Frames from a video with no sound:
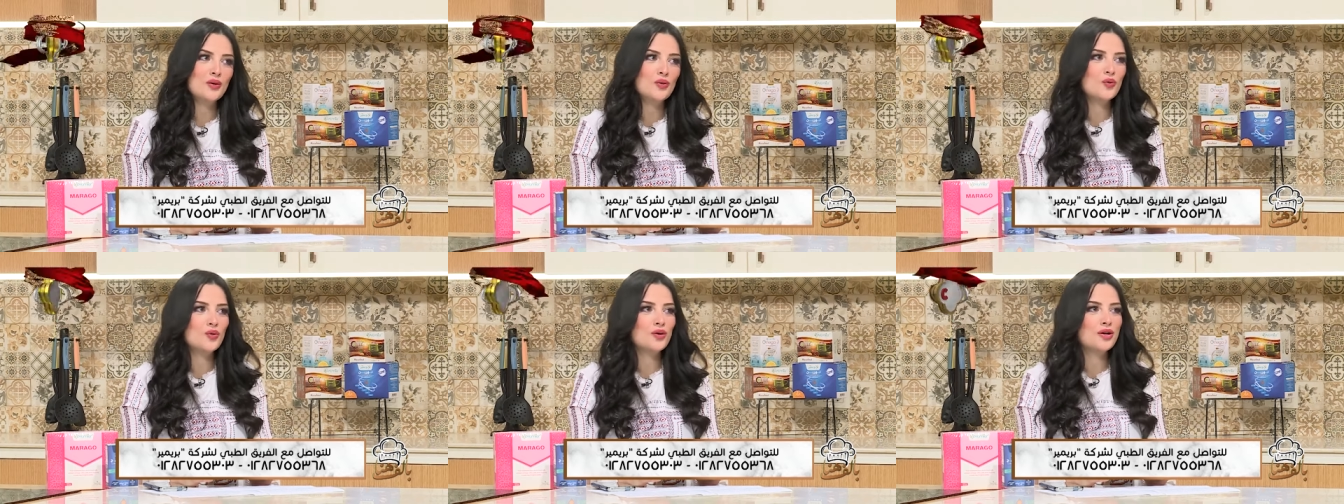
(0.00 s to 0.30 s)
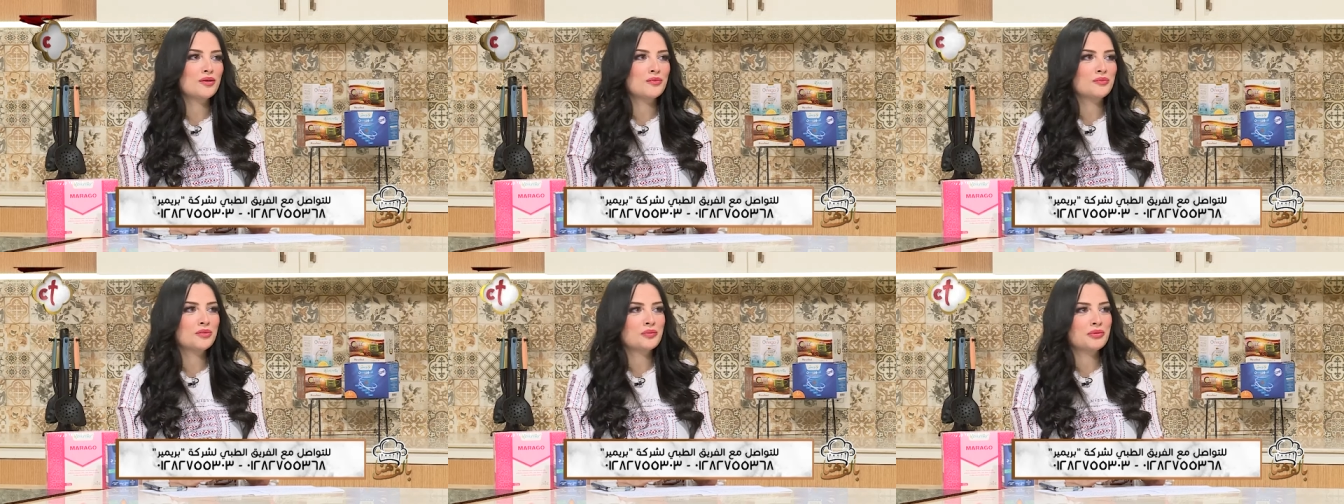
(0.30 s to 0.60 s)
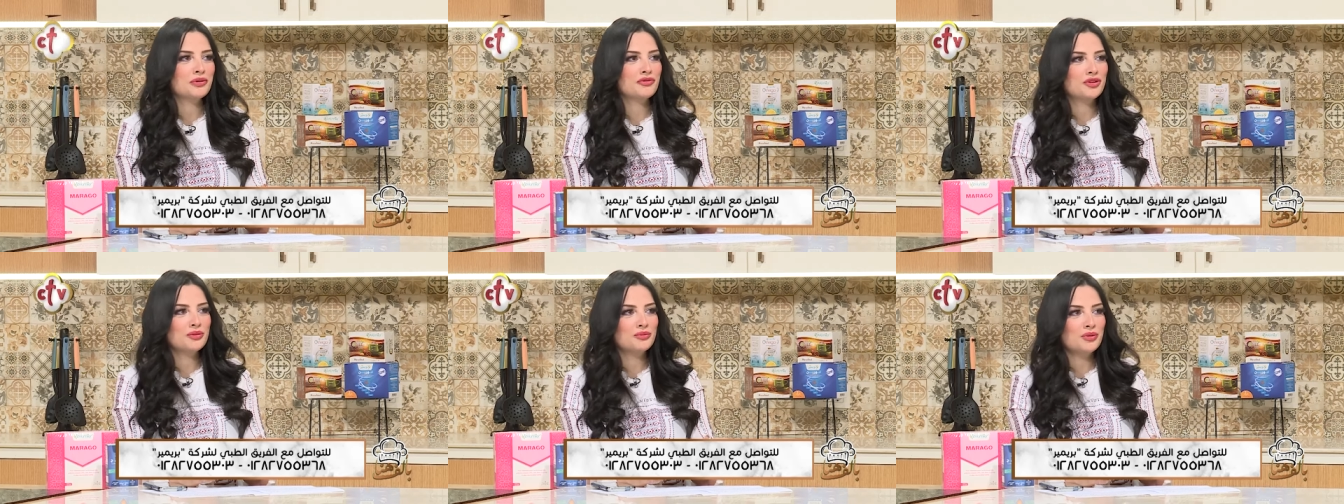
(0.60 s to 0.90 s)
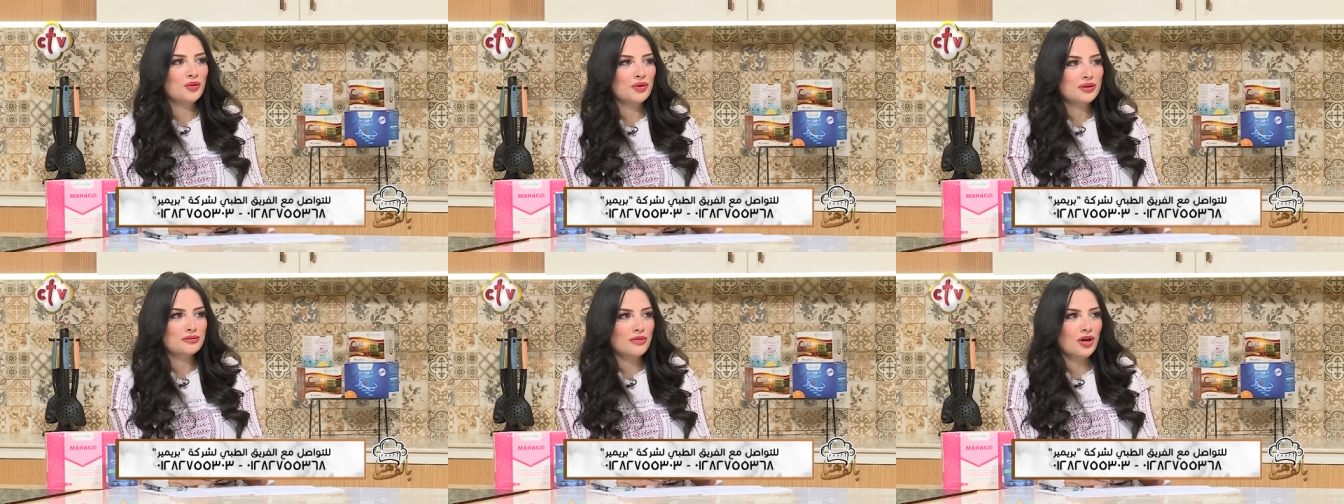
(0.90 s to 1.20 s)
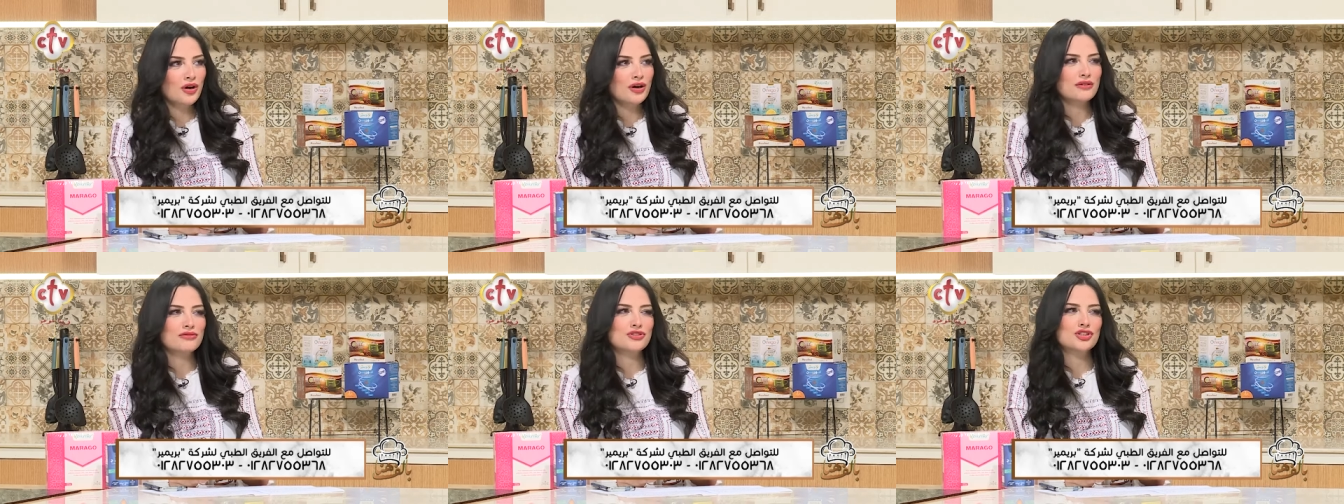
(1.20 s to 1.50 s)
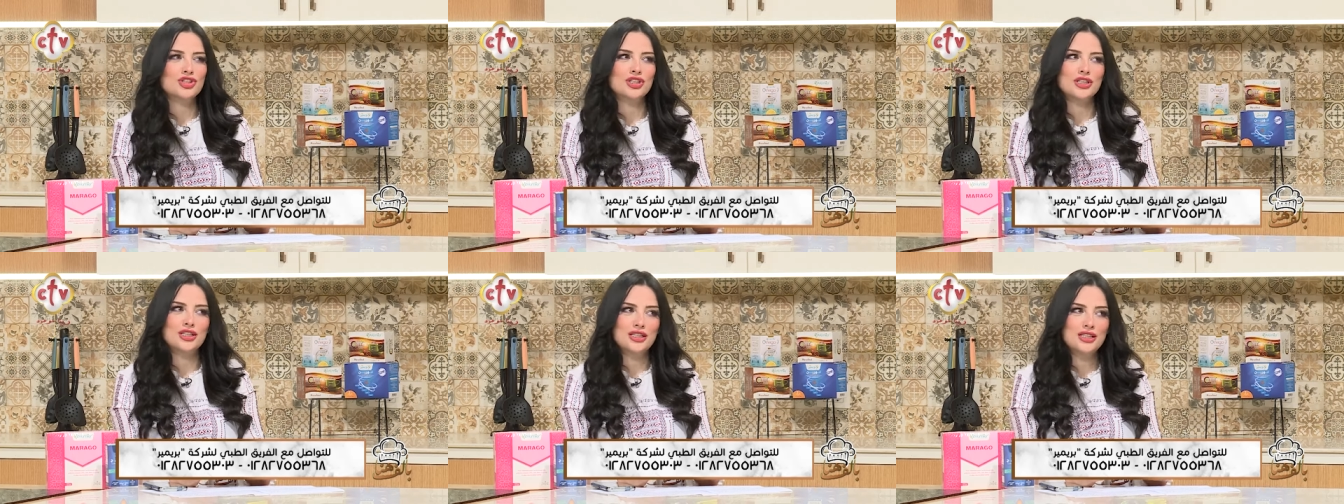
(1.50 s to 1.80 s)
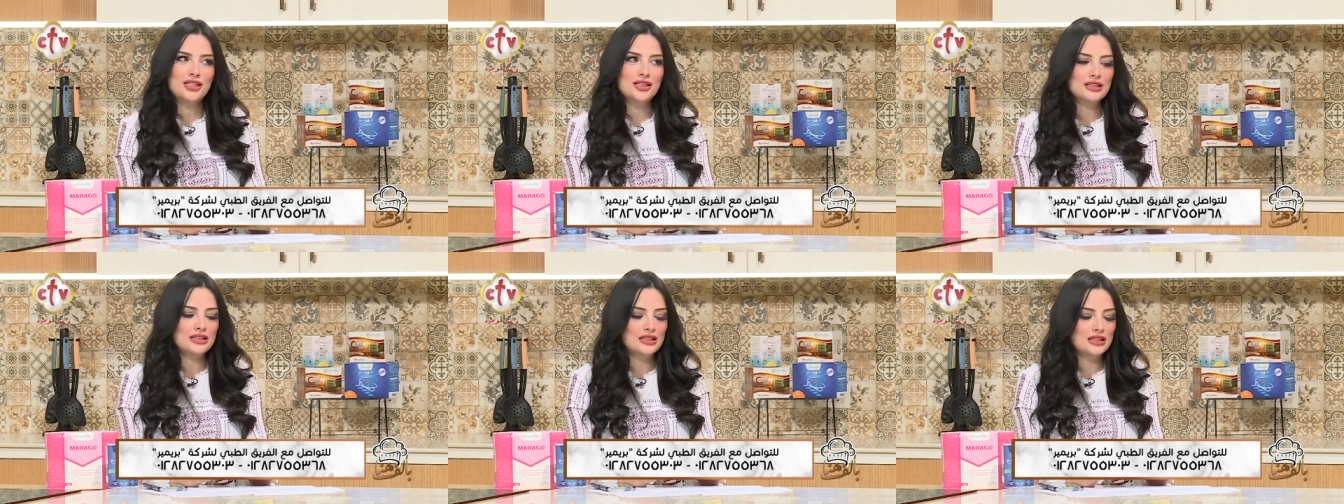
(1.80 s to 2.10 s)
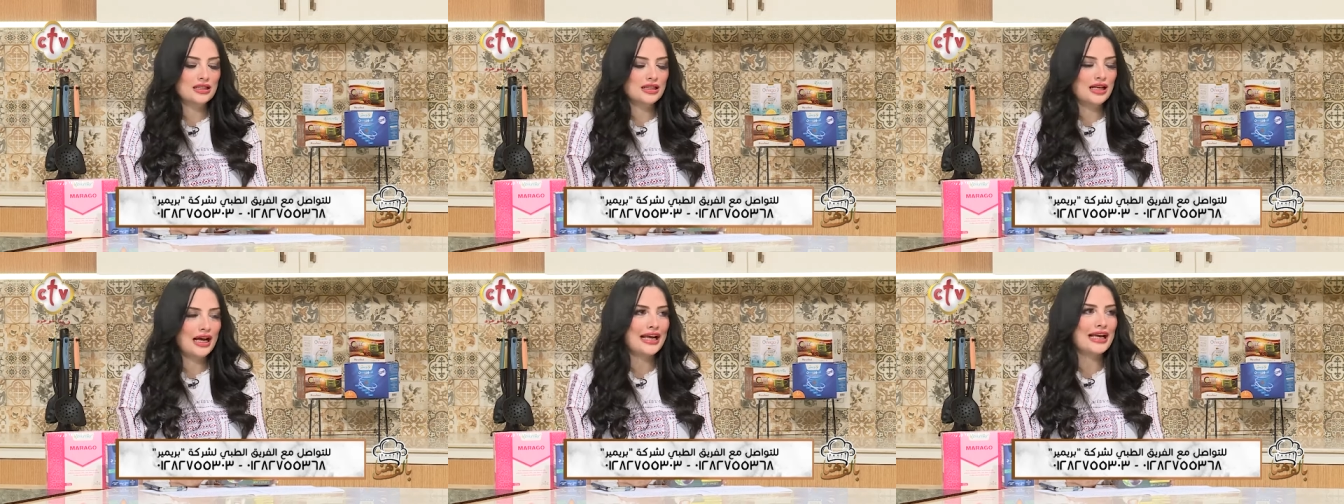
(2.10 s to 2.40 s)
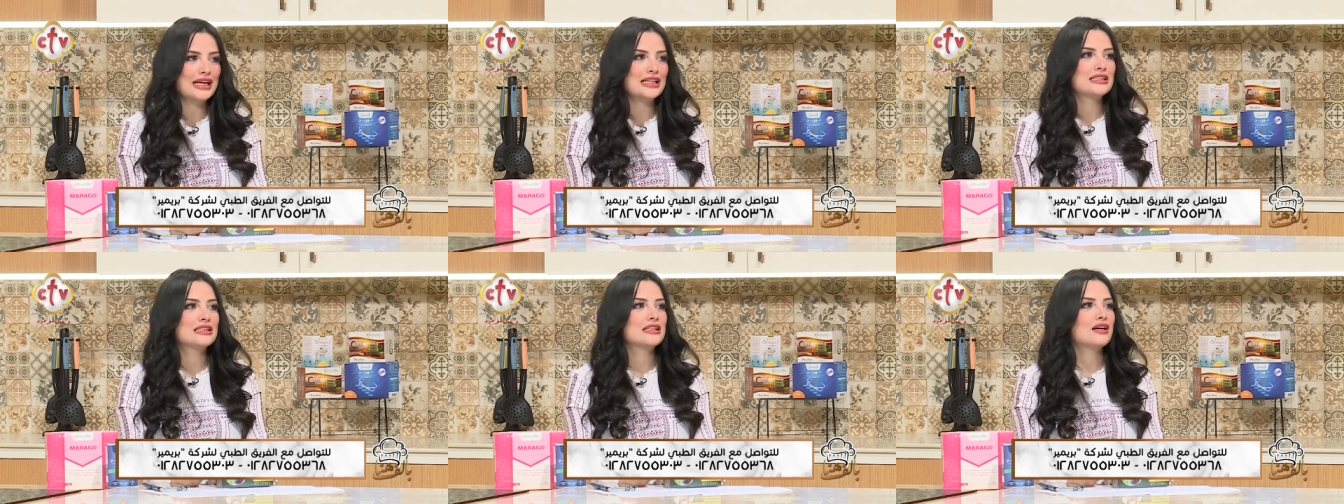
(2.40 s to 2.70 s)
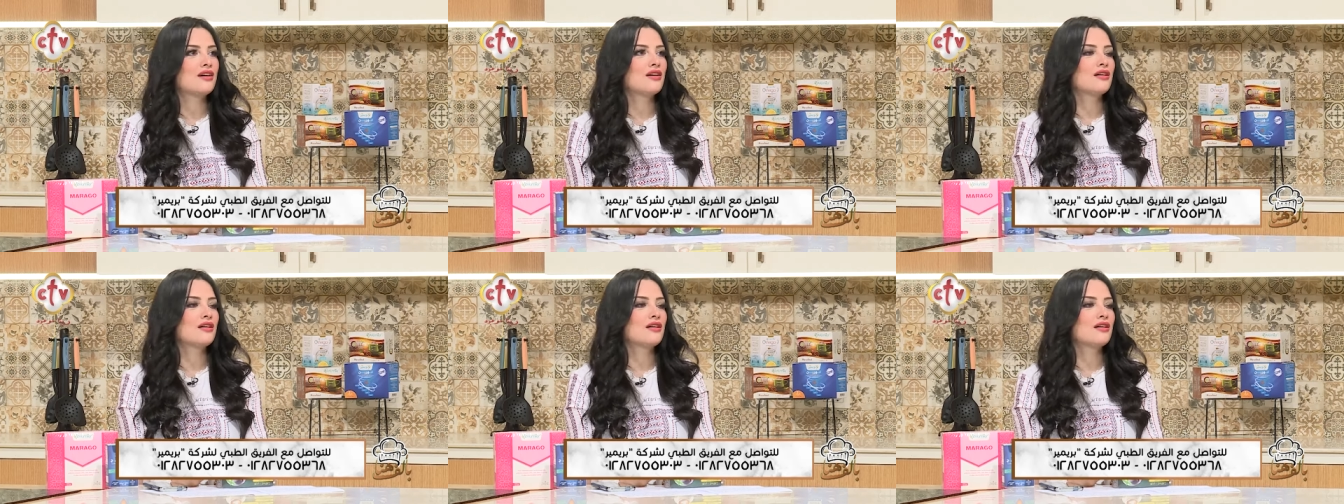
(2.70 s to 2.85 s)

وبيبقى فيه مواد معرفش ايه بالظبط لما يبقى آه.